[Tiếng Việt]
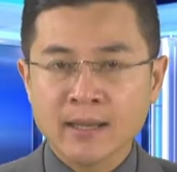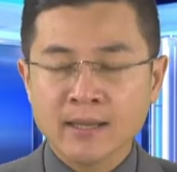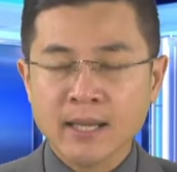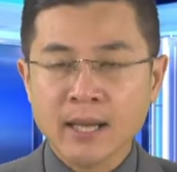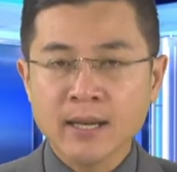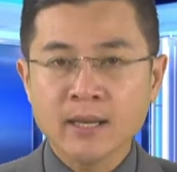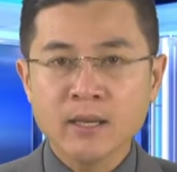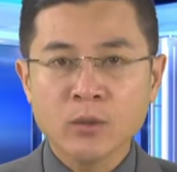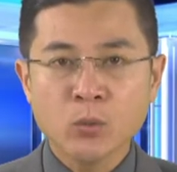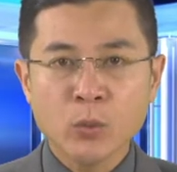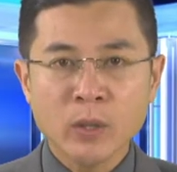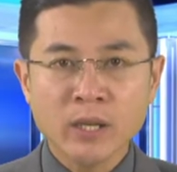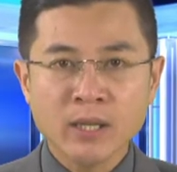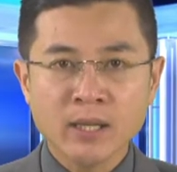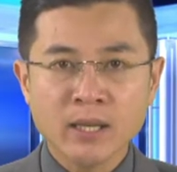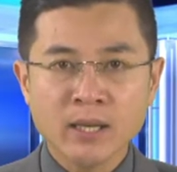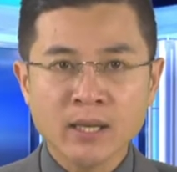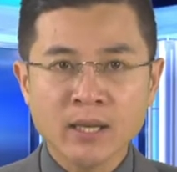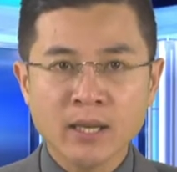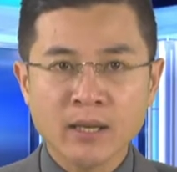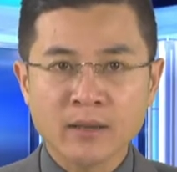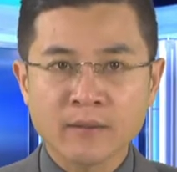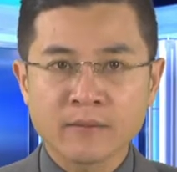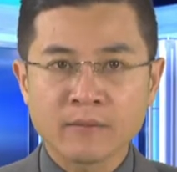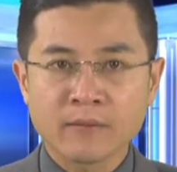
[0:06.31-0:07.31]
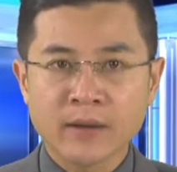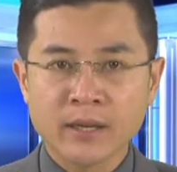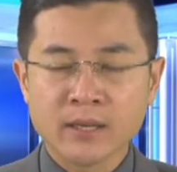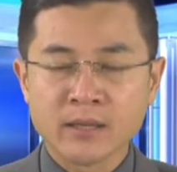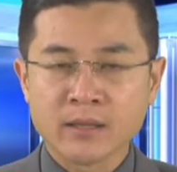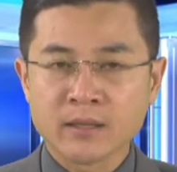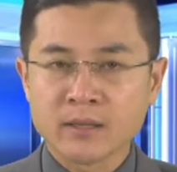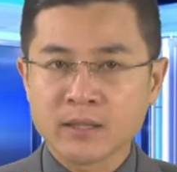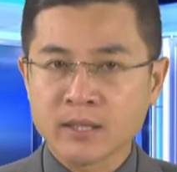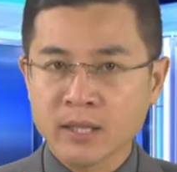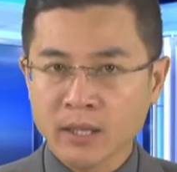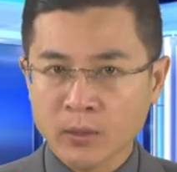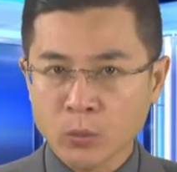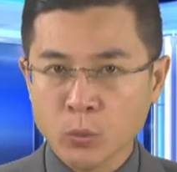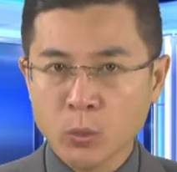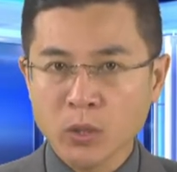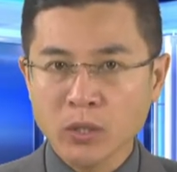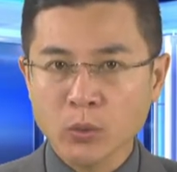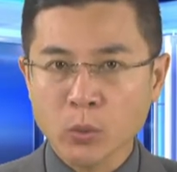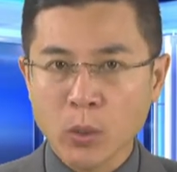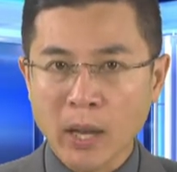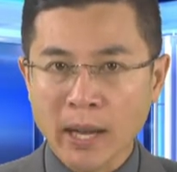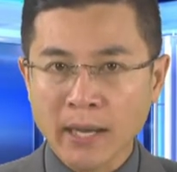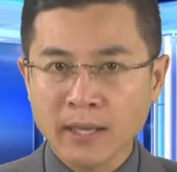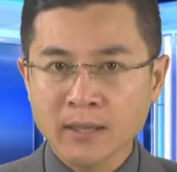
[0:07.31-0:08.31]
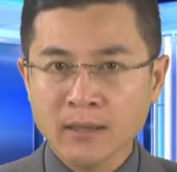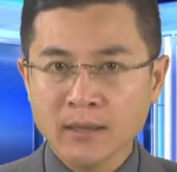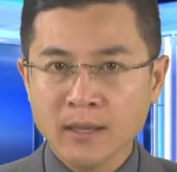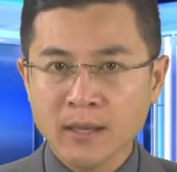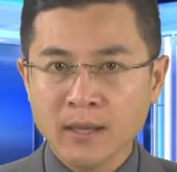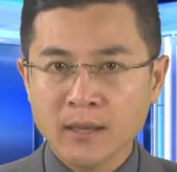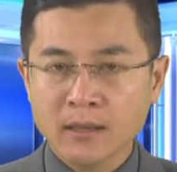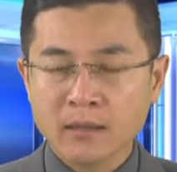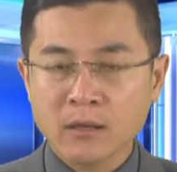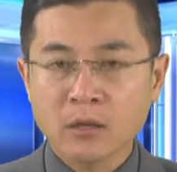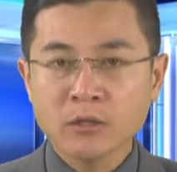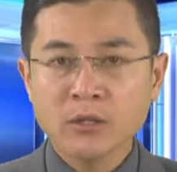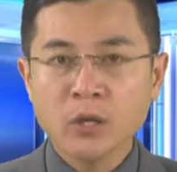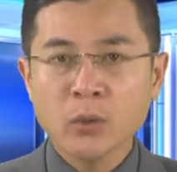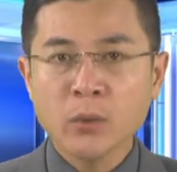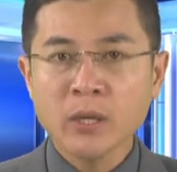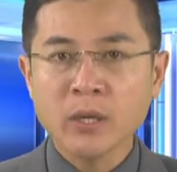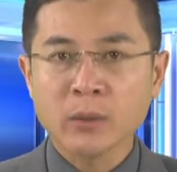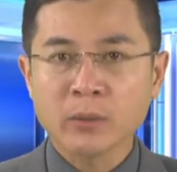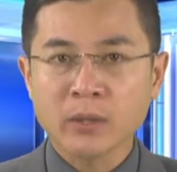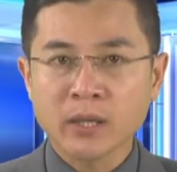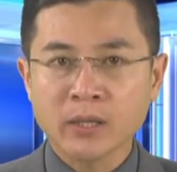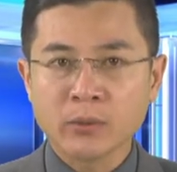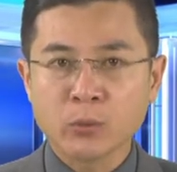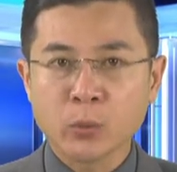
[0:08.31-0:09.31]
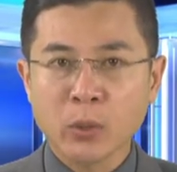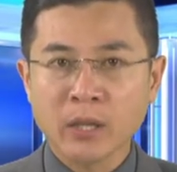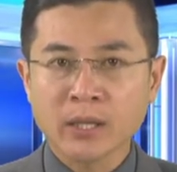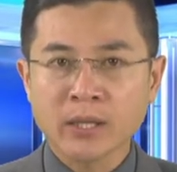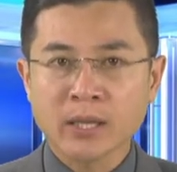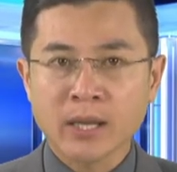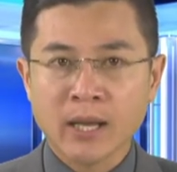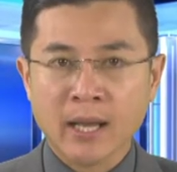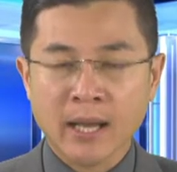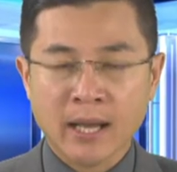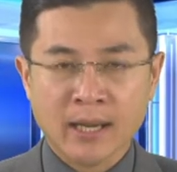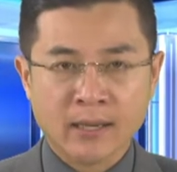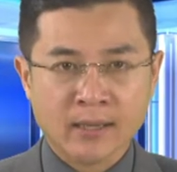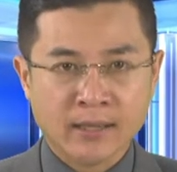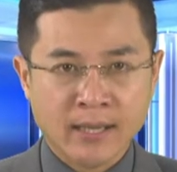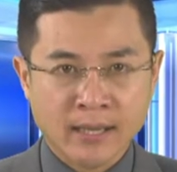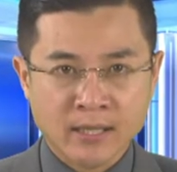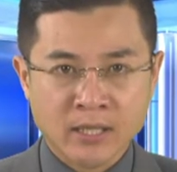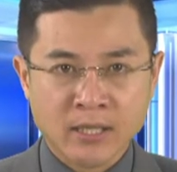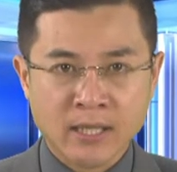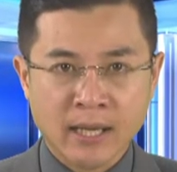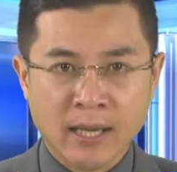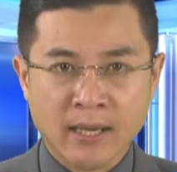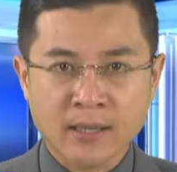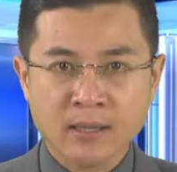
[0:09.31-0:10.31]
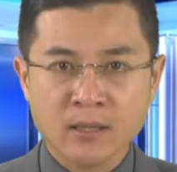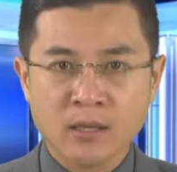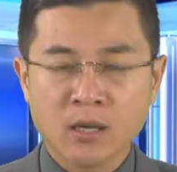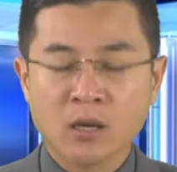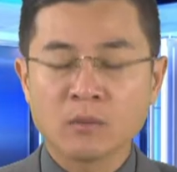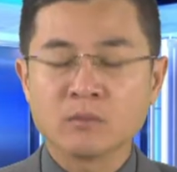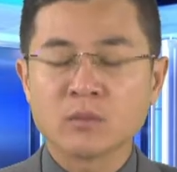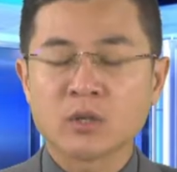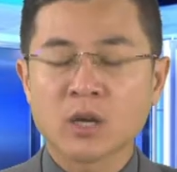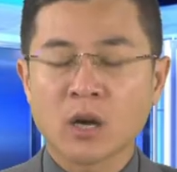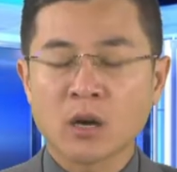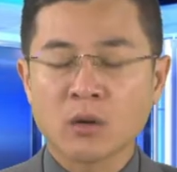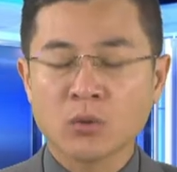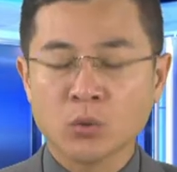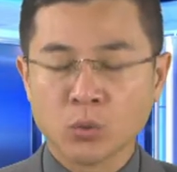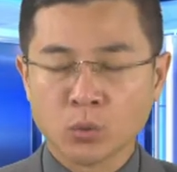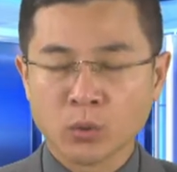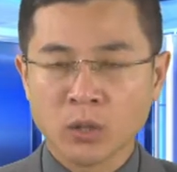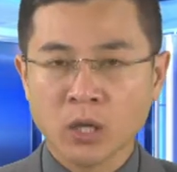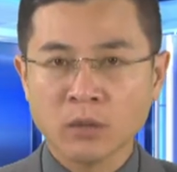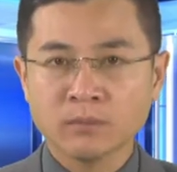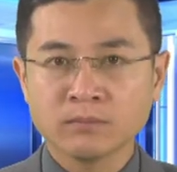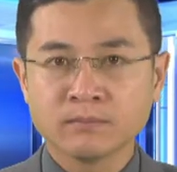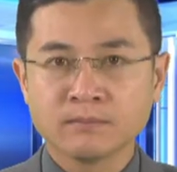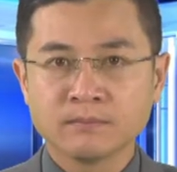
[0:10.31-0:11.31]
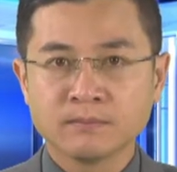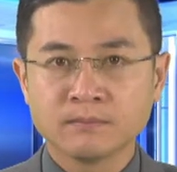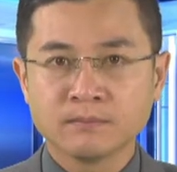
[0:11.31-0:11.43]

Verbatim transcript: tại đường Nguyên Tử Lực và đường Trần Quốc Toản có dấu hiệu kinh doanh hàng đặc sản không rõ nguồn gốc.